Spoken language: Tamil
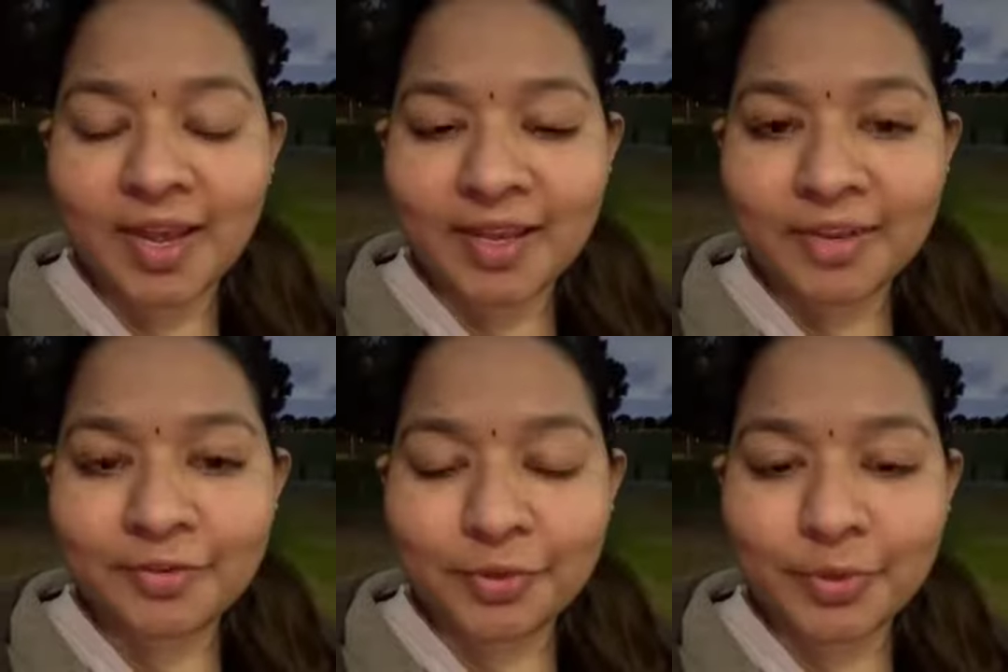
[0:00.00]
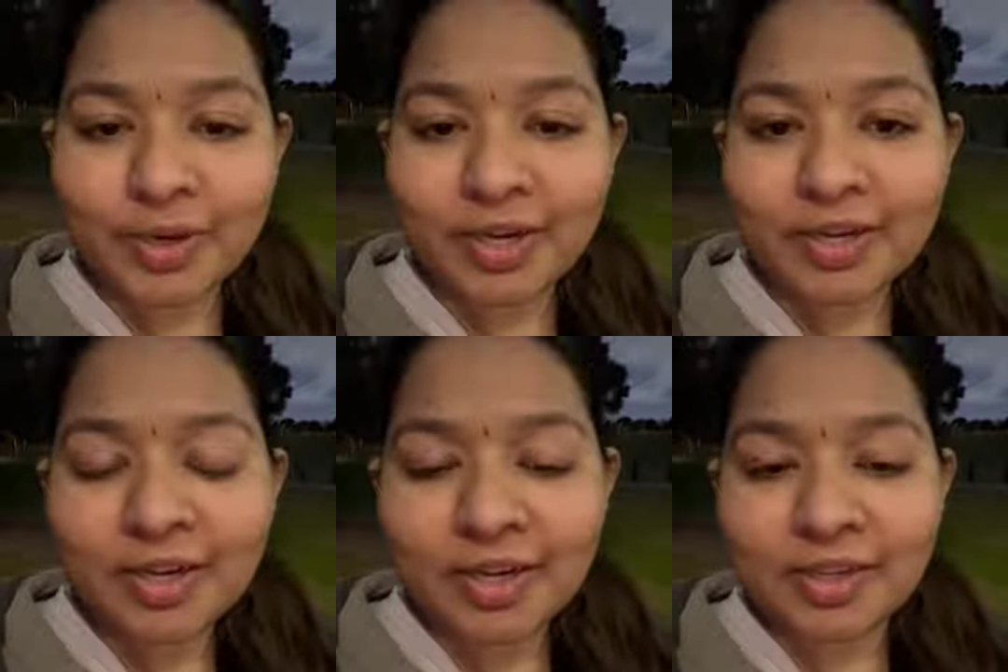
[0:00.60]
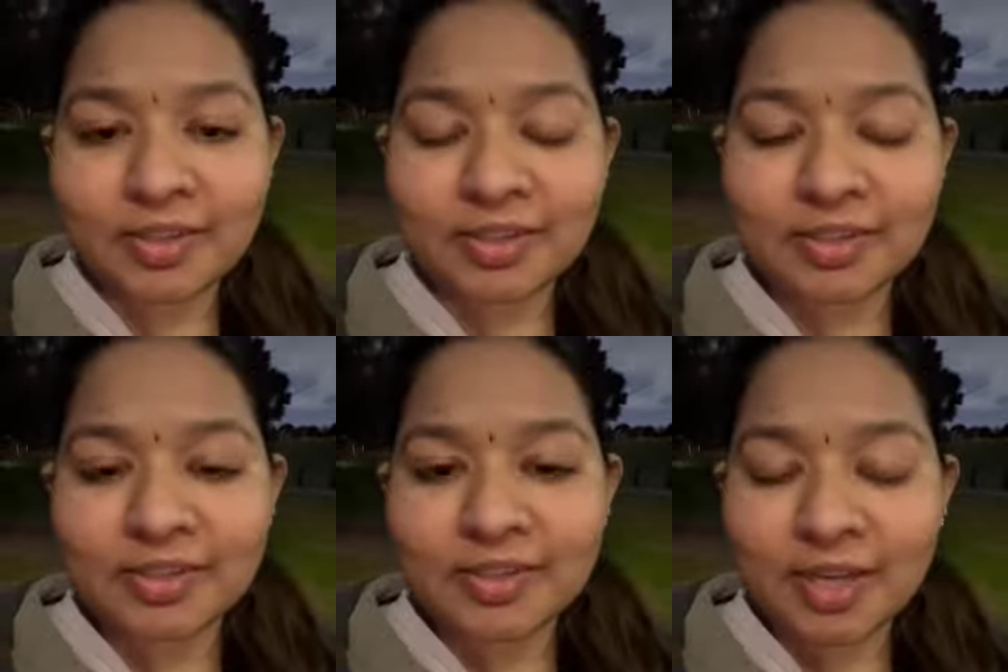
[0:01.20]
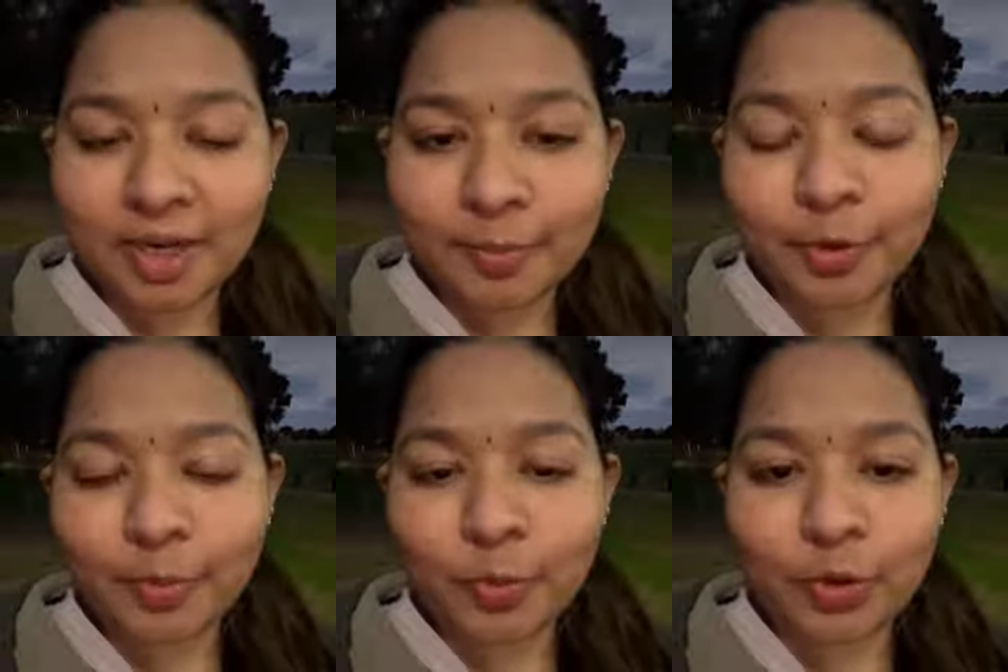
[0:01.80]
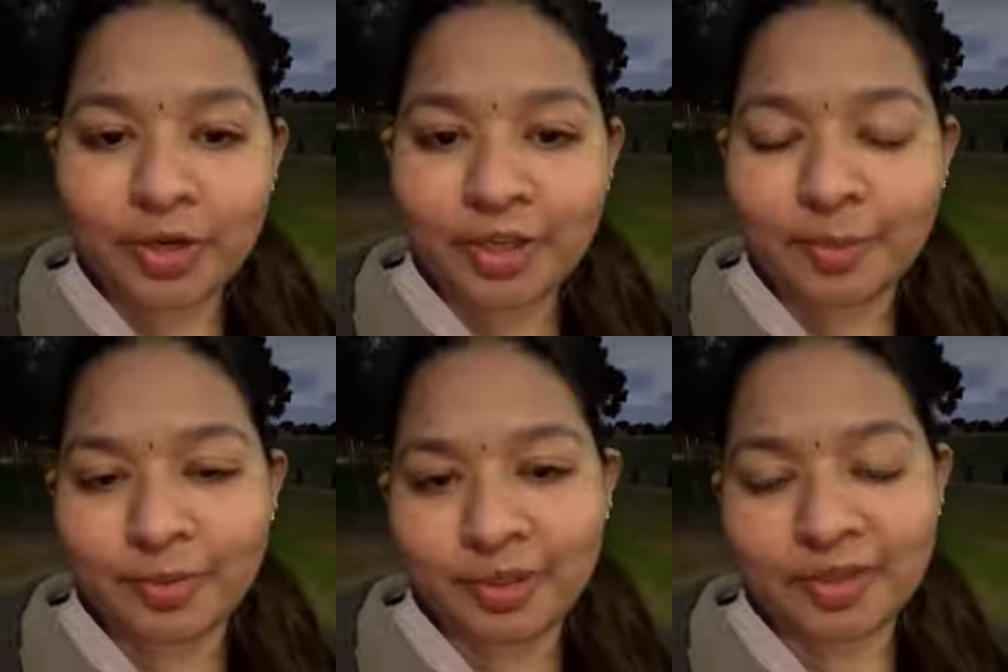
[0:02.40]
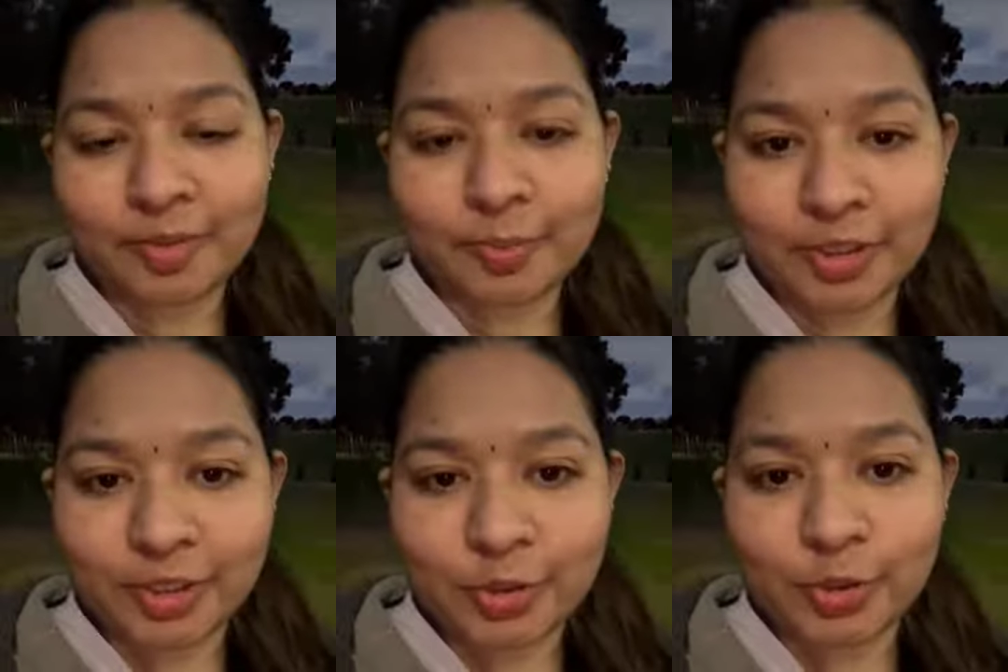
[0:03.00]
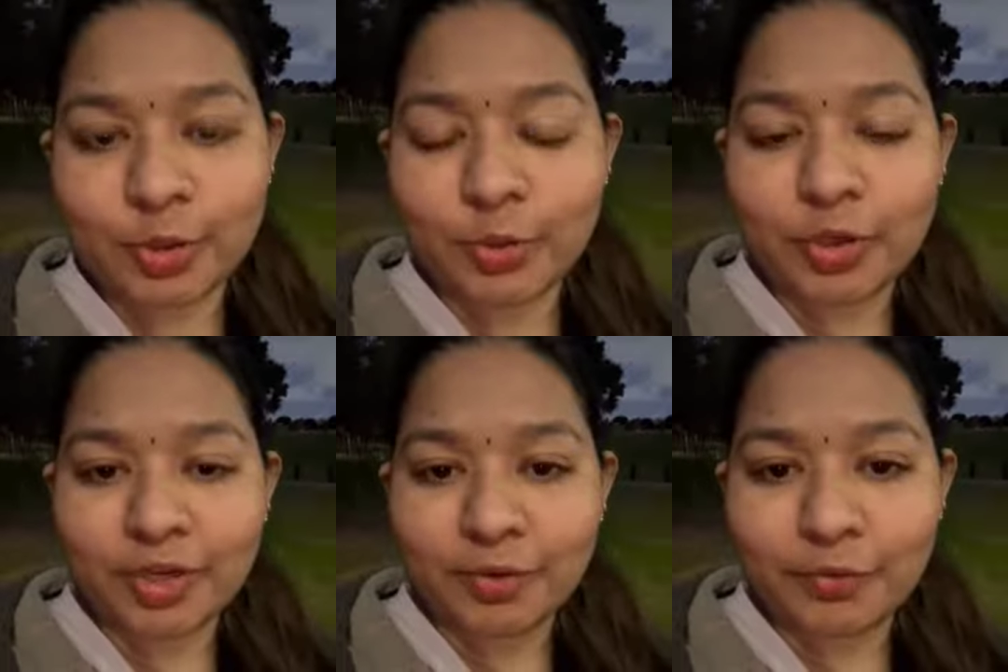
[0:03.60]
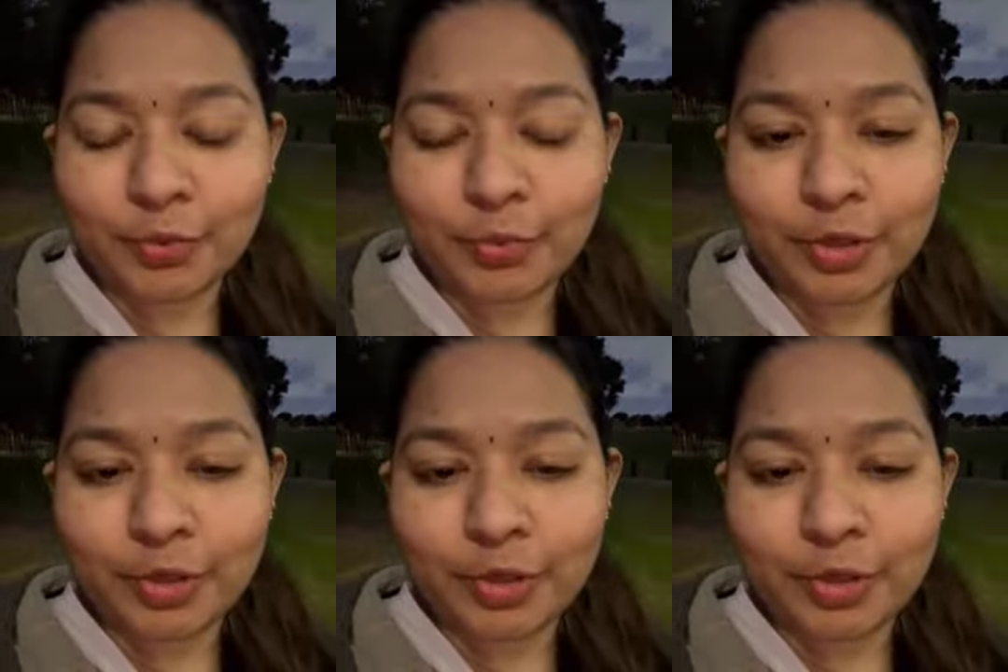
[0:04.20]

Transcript: ஹாய் எவ்ரி ஒன் இது ஸ்கல்பியர் பாடி அப்படின்ற பேஜோட ஒரு ரிவ்யூ